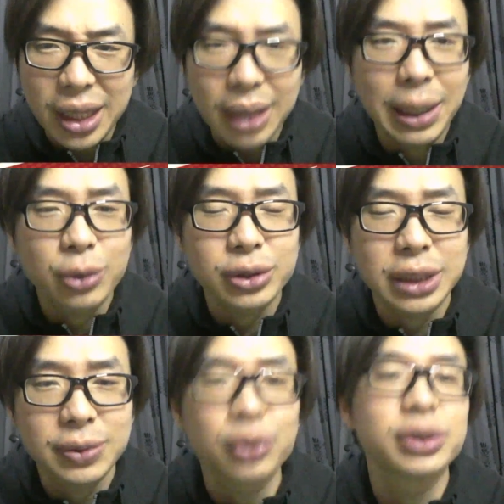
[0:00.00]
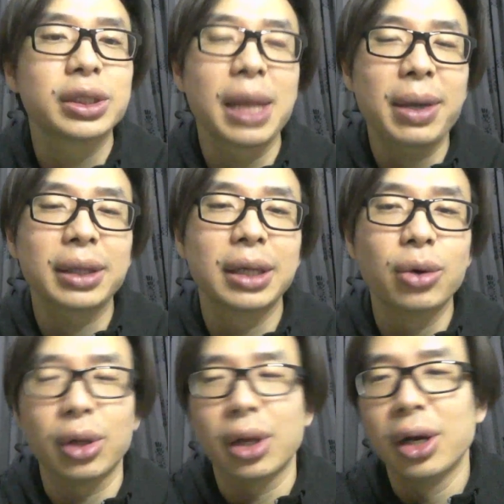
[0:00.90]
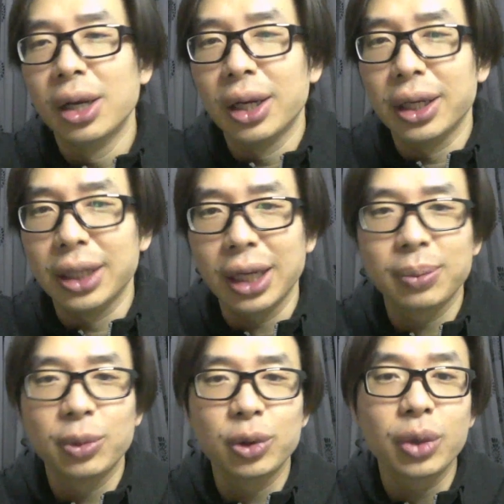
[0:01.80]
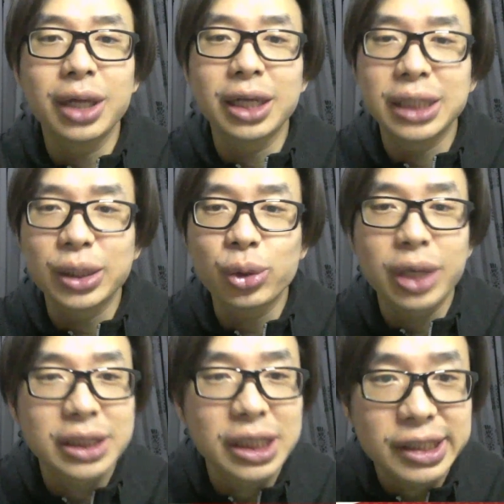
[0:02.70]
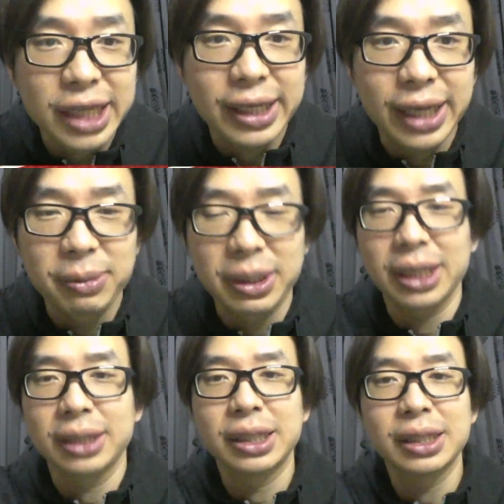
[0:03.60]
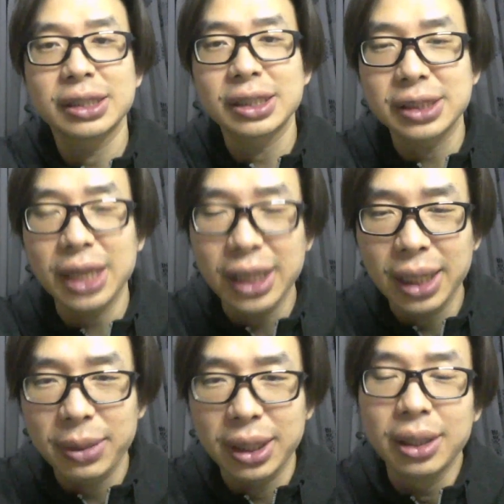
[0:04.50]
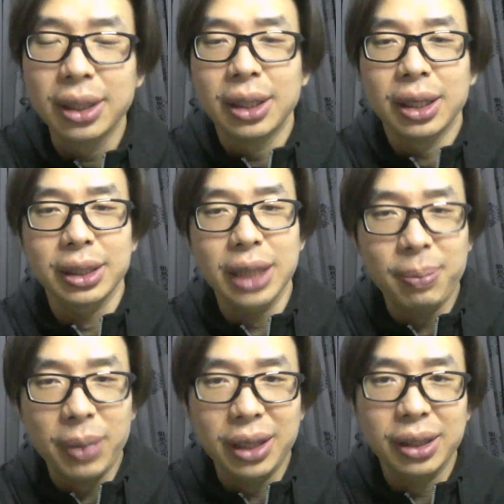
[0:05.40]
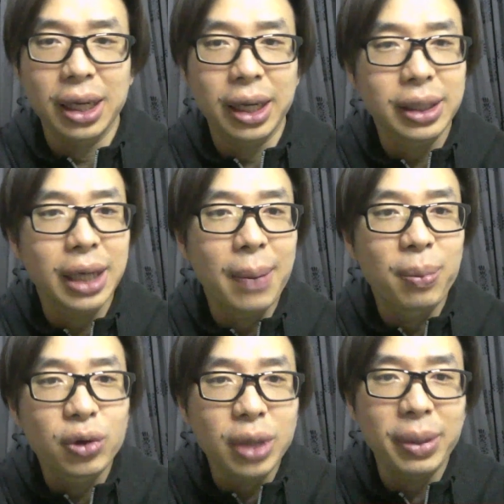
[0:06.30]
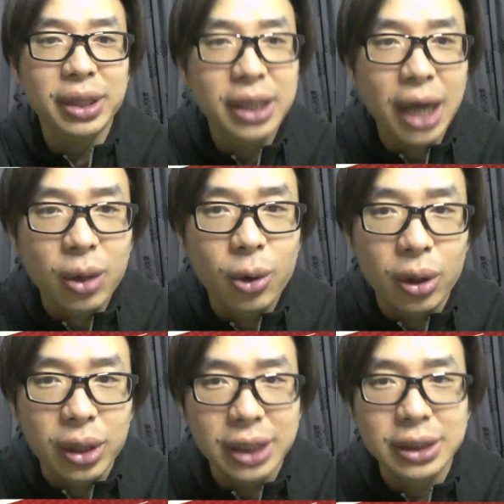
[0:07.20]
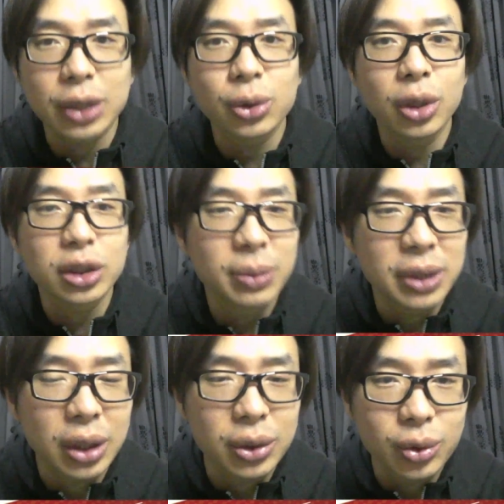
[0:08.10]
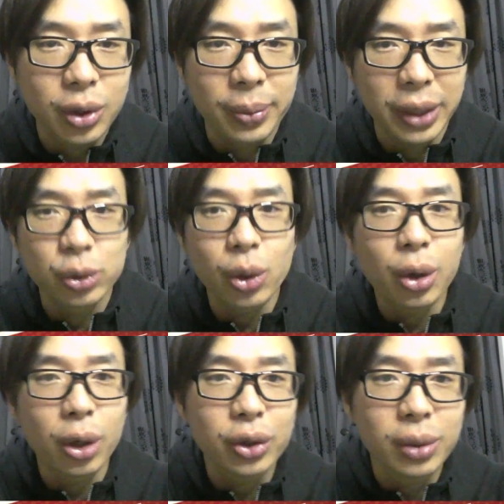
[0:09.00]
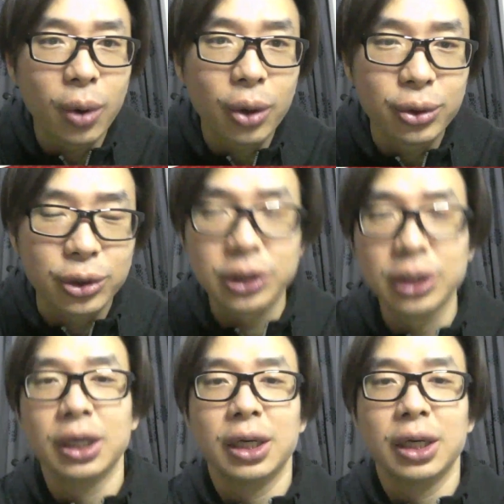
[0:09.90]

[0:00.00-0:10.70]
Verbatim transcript: Marcus Rashford terus dia tembak dia gol. Ya menurut gue dari situ udah selesai gamenya ya, udah selesai gamenya. Kenapa? Ya kita nggak perlu sampai tiga gol ya. Satu gol sebenarnya gak cukup ya, dua gol itu bonus.